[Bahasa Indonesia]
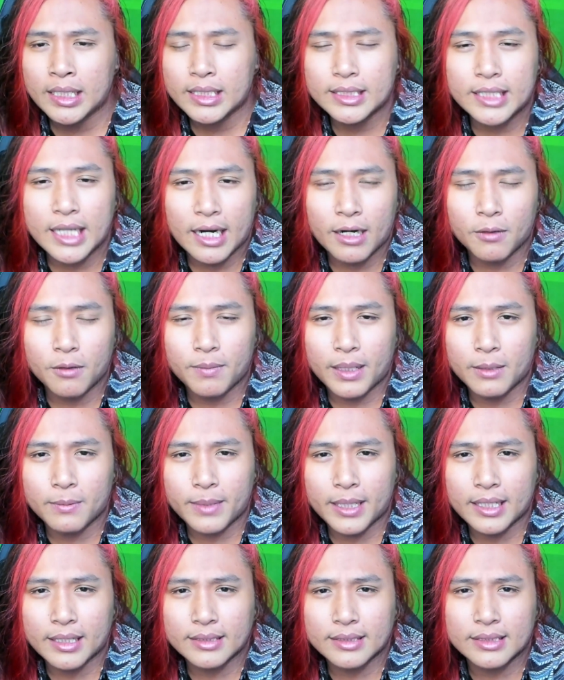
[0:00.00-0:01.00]
jangan lupa lupa
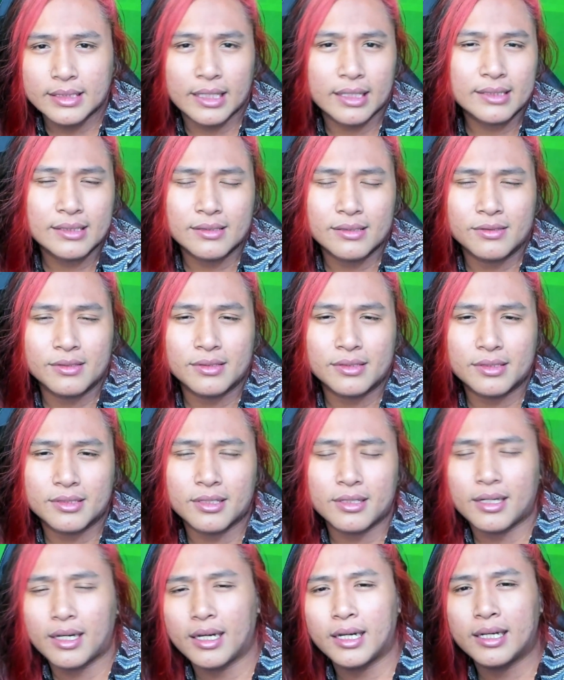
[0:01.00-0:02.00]
ya
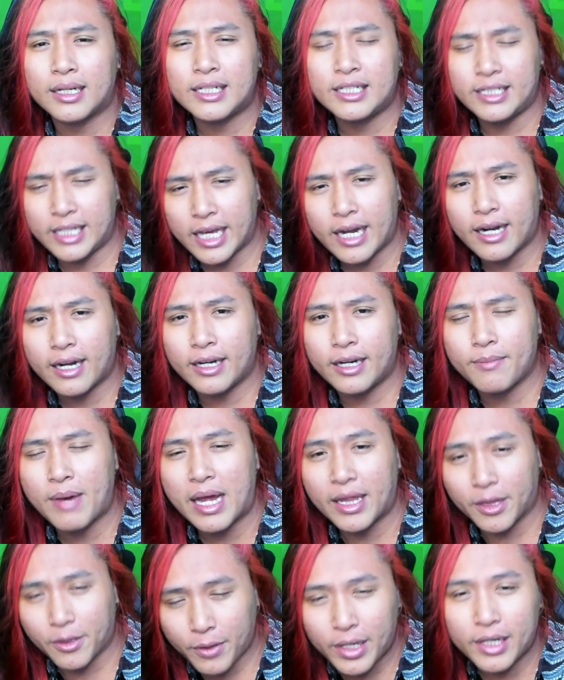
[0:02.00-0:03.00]
untuk uh, eh, di share
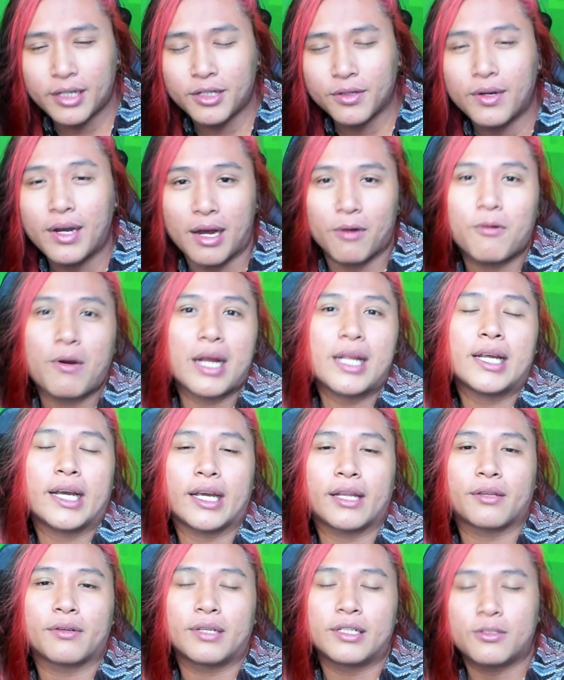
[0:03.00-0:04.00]
dibantuin juga guanya
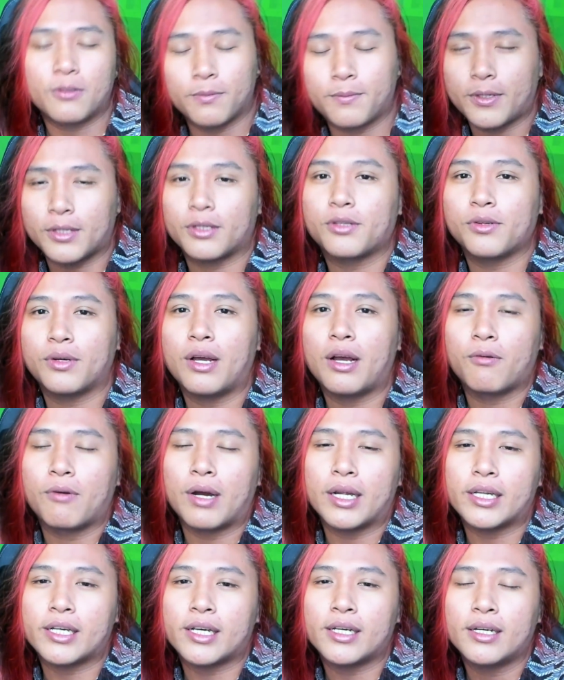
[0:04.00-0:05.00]
gitu disupport juga
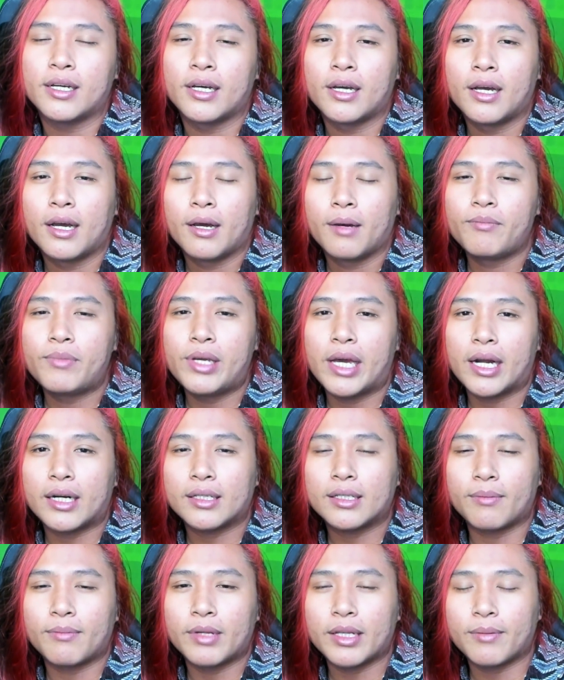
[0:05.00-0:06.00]
guanya biar
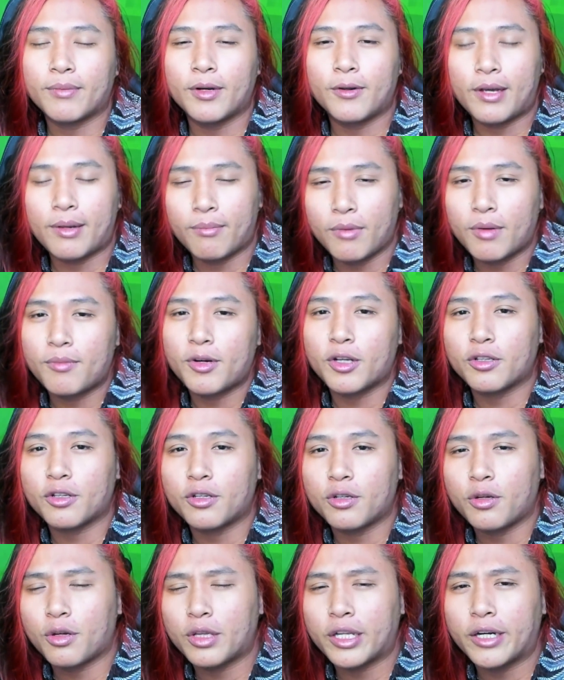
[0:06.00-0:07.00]
teman-teman lu yang belum
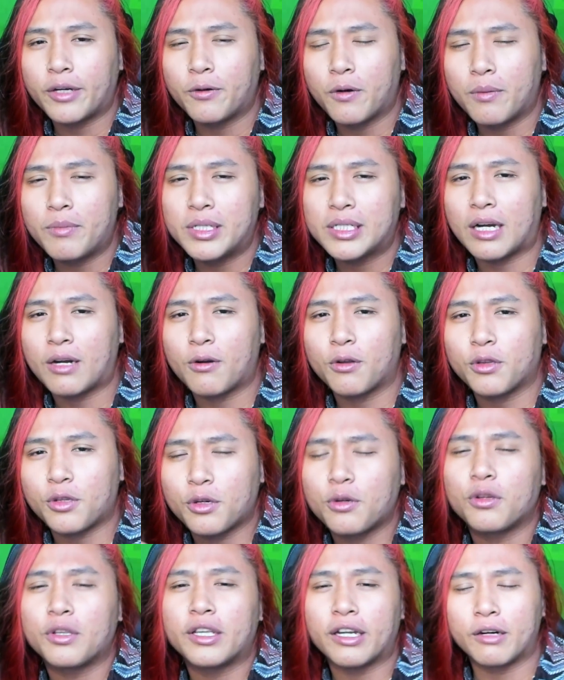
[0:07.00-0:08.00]
nonton konten gua bisa
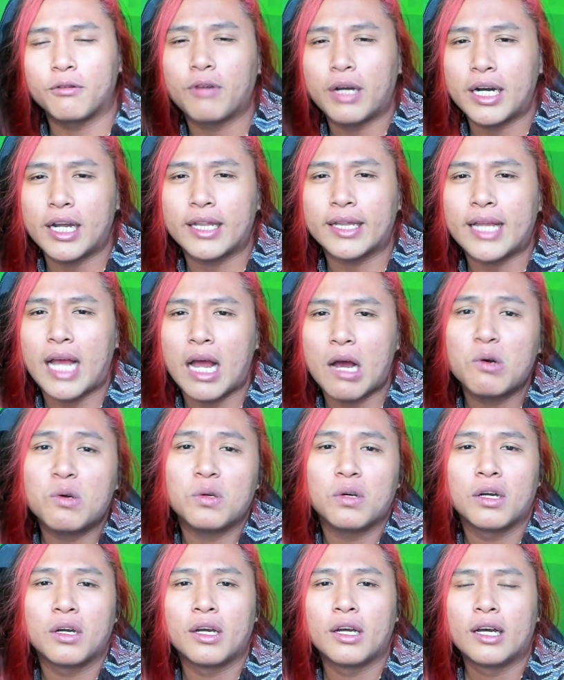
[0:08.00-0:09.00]
nonton konten gua dan tahu
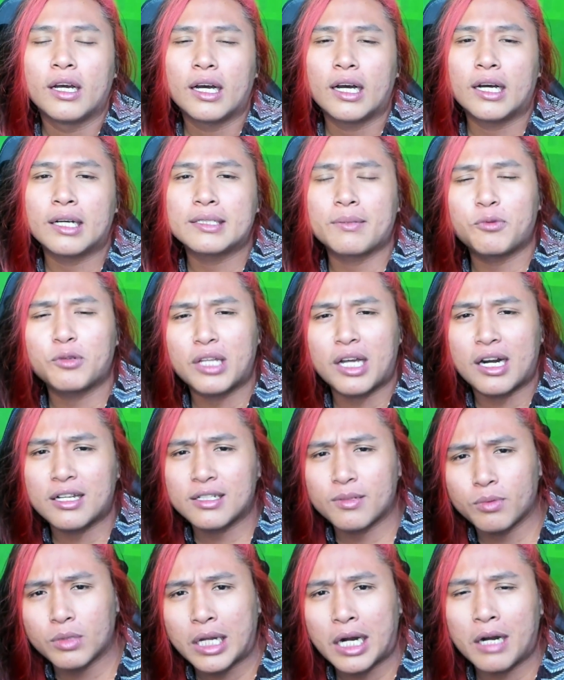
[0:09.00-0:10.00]
uh, eh, seputaran
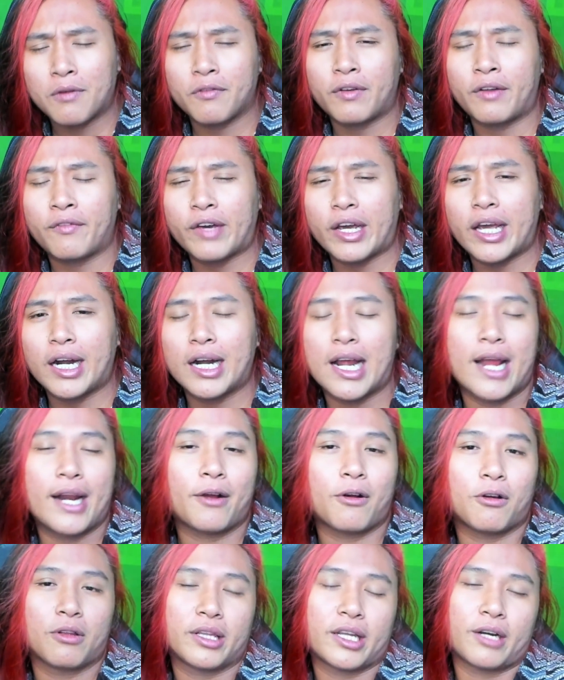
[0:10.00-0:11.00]
seputaran free fire dari
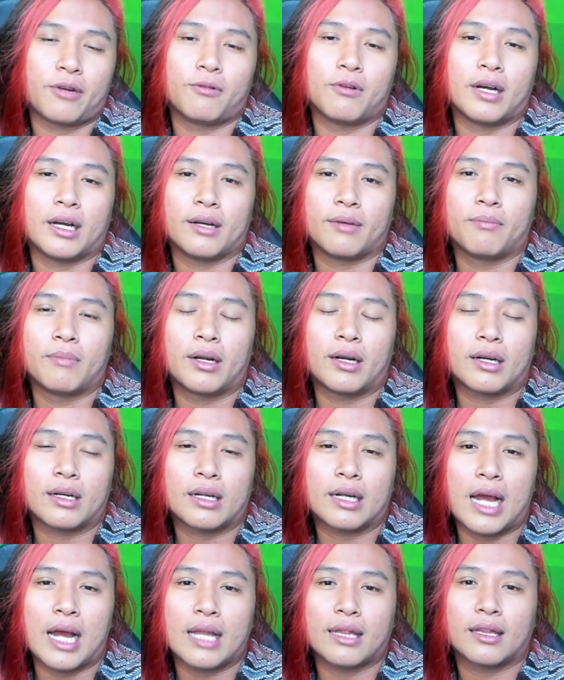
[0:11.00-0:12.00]
konten gua
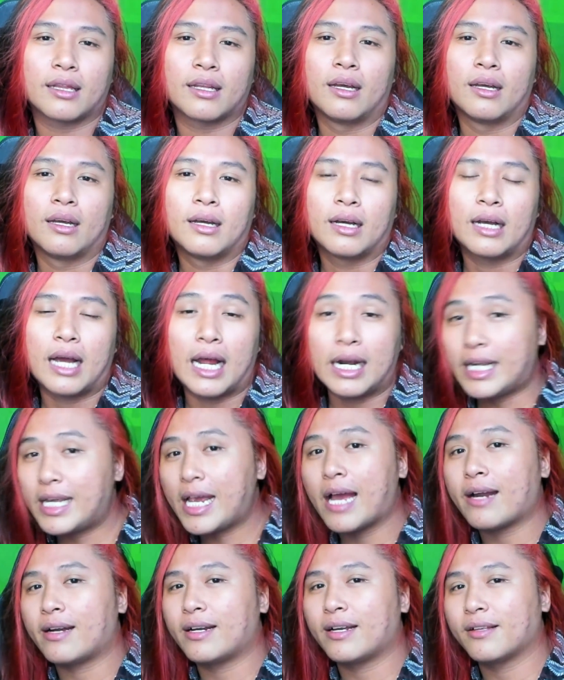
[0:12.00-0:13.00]
berkat
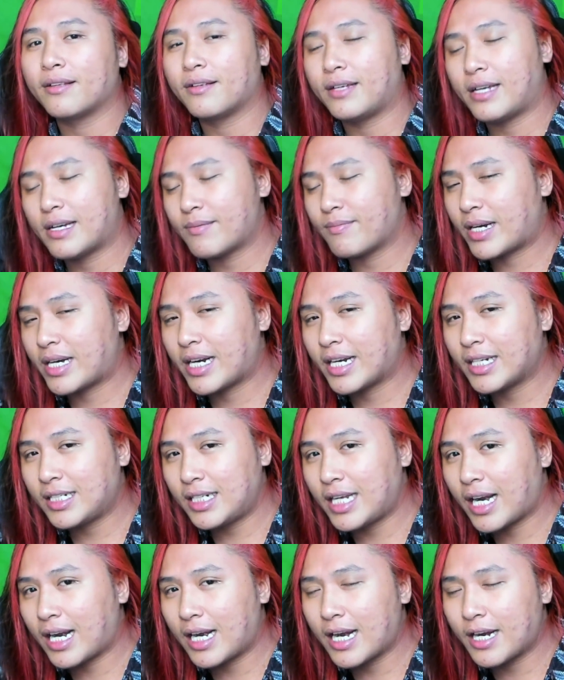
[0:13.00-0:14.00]
kalian gitu yang pada
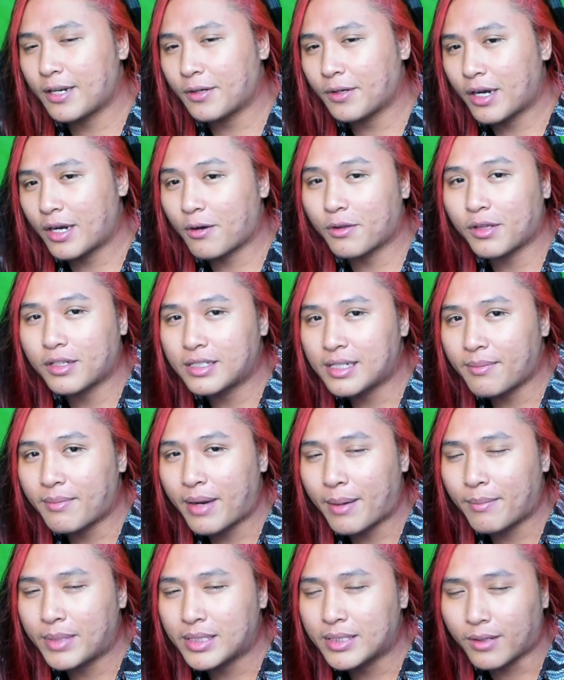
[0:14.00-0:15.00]
nge-share dan juga nonton sampai
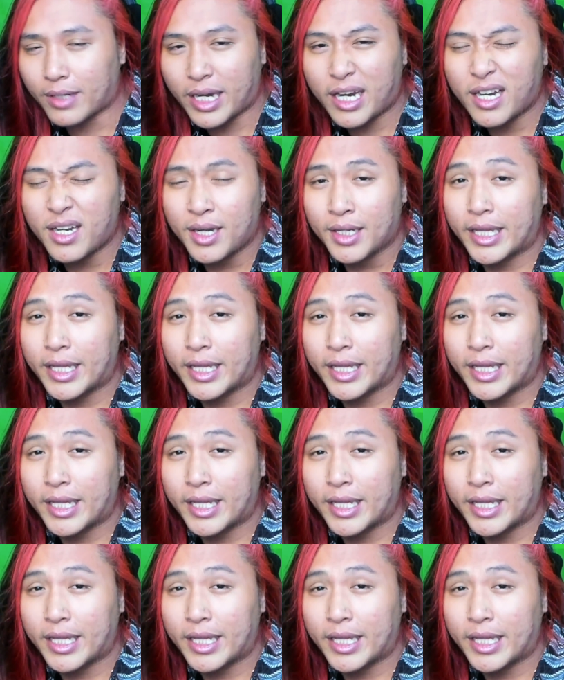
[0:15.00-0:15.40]
habis oke okay?